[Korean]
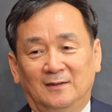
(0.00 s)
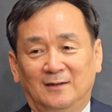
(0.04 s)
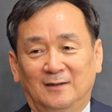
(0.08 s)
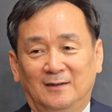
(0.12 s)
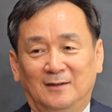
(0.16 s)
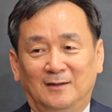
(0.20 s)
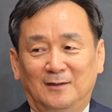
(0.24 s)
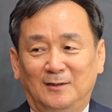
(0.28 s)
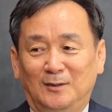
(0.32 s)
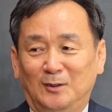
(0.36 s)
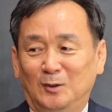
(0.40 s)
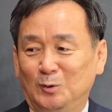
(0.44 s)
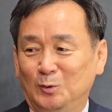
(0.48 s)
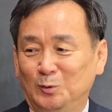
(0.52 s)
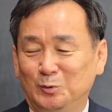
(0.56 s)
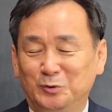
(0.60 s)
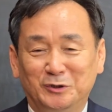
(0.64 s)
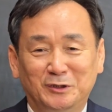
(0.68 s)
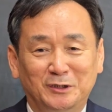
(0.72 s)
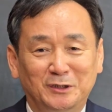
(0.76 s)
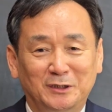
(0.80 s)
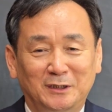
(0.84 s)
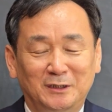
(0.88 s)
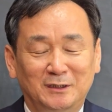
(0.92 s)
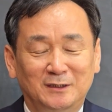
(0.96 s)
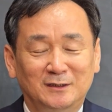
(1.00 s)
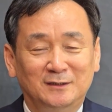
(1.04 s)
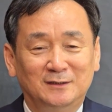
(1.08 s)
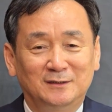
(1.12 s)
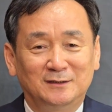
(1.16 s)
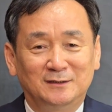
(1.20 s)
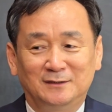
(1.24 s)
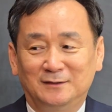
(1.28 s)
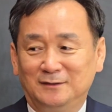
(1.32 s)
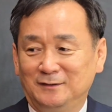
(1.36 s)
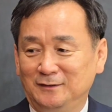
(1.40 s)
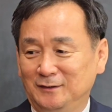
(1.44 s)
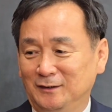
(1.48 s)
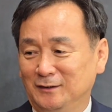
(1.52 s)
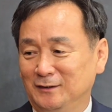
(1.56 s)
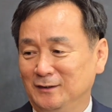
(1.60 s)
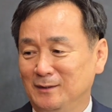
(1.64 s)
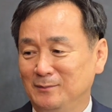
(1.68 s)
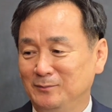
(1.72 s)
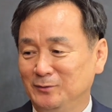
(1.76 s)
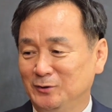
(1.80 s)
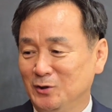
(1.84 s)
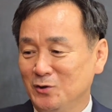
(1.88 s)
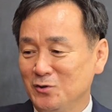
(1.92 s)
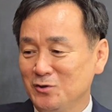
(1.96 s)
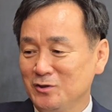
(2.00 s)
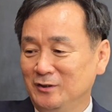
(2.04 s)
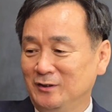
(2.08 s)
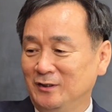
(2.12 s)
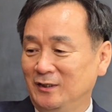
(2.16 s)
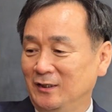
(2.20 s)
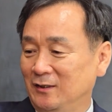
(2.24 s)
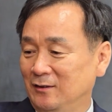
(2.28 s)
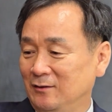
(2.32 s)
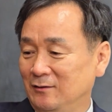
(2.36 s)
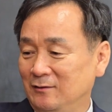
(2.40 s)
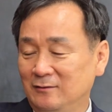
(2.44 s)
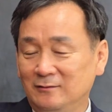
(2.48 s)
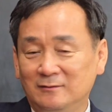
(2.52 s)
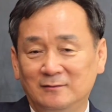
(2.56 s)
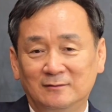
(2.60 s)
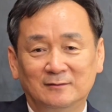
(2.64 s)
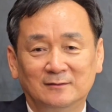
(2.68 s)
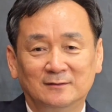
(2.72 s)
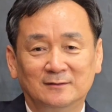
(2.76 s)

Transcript: 아, 우리는 형남 서원인데요.